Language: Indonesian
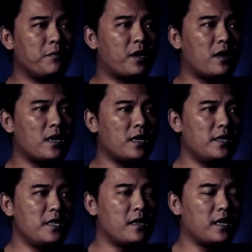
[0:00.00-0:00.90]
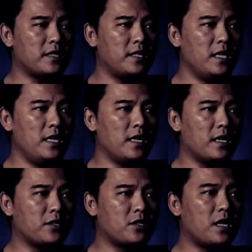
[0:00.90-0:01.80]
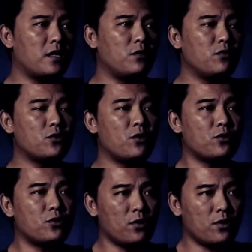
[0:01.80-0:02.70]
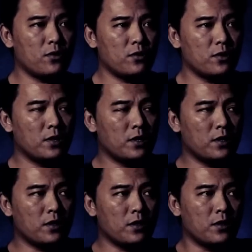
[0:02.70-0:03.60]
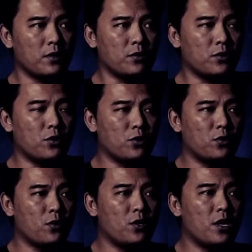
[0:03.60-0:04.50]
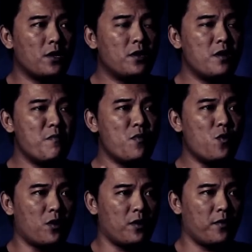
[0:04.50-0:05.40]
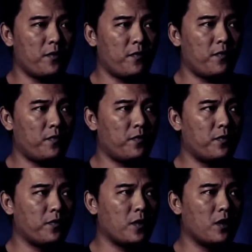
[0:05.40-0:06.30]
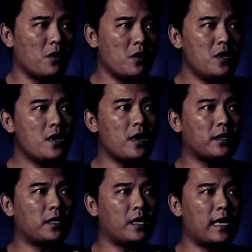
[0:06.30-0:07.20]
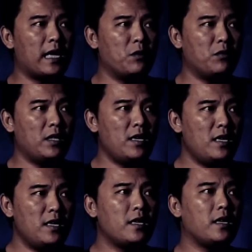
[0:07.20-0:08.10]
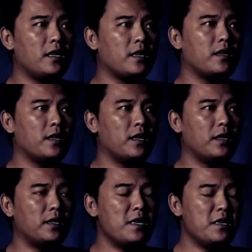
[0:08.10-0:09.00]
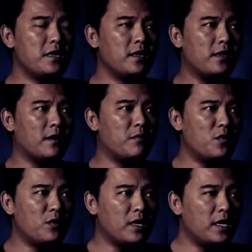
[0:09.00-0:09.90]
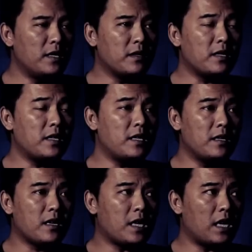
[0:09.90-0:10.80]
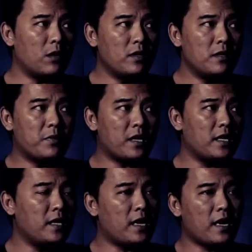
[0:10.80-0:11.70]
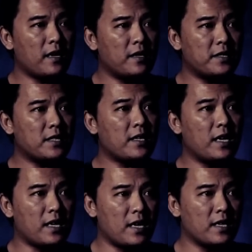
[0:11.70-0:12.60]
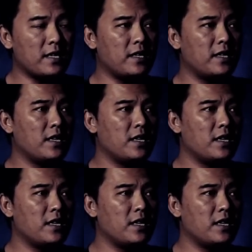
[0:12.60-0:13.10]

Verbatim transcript: pernah dikasih lihat satu sosok. Sosok yang gemuk, gak terlalu tinggi. Tingginya mungkin kalau diperkirakan sekarang ya,